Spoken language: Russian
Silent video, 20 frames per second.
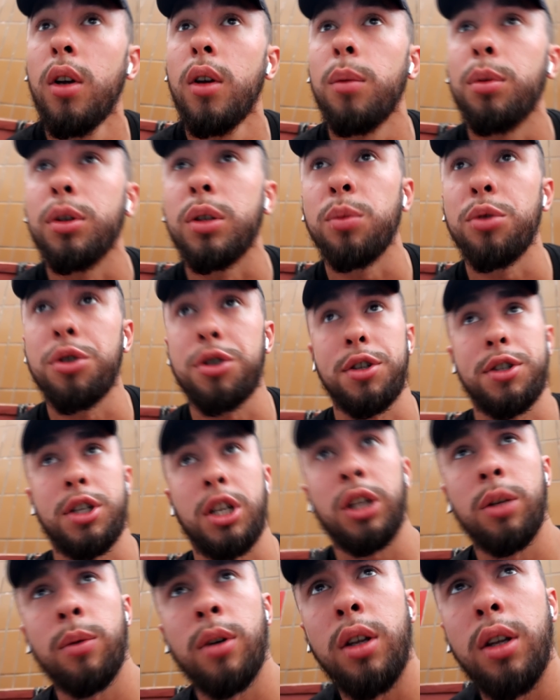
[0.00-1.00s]
потому что
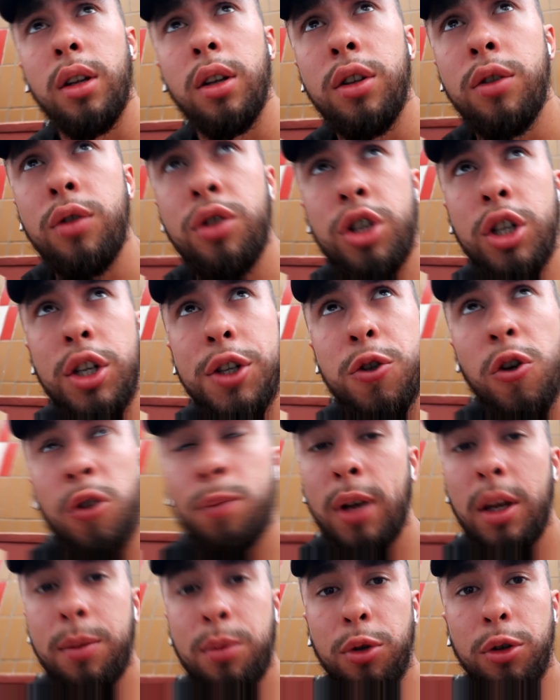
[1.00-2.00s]
соревнование через
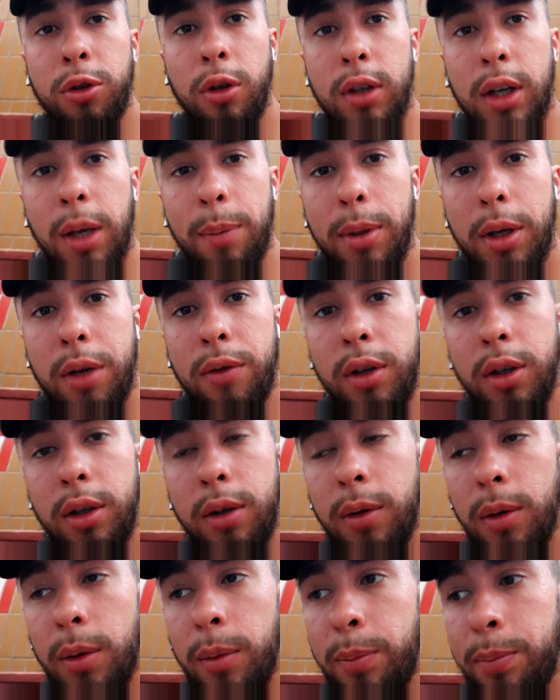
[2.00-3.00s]
45 минут только
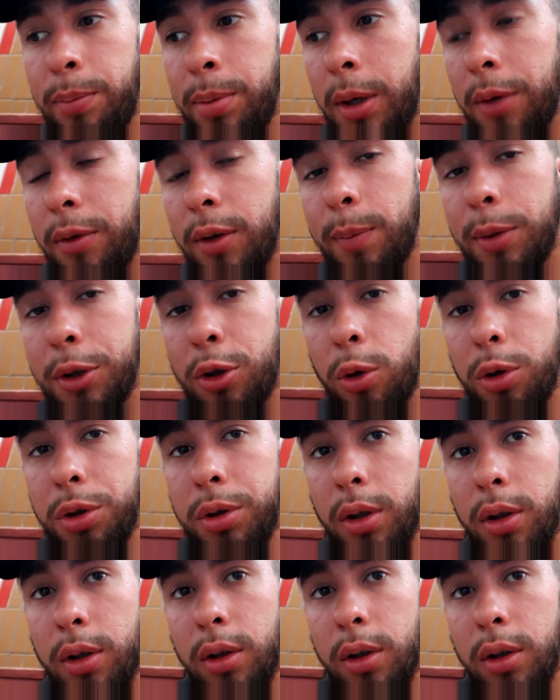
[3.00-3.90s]
первый, первый подход.